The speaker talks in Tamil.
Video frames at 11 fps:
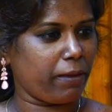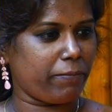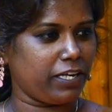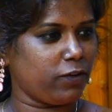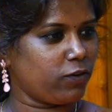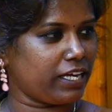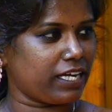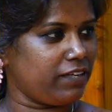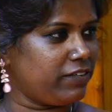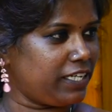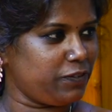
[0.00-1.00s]
பேப்பர்லயோ உங்களை
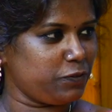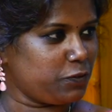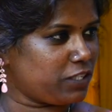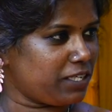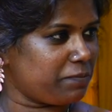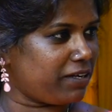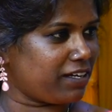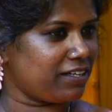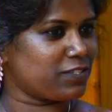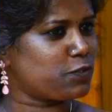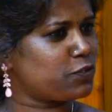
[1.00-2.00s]
கழுவி கழுவி ஊற்றியிருப்பாங்க
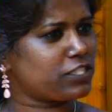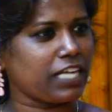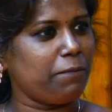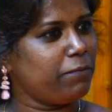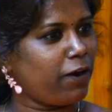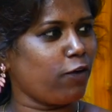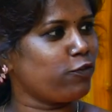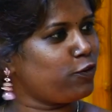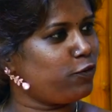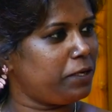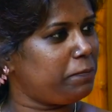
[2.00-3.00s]
சம் சம்ஹவ்
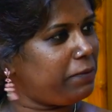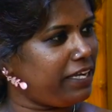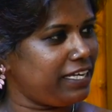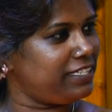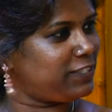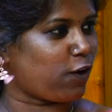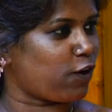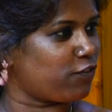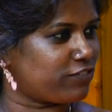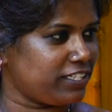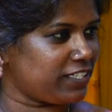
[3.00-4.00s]
யூ வில் பி இன் டாப் ஆஃப் த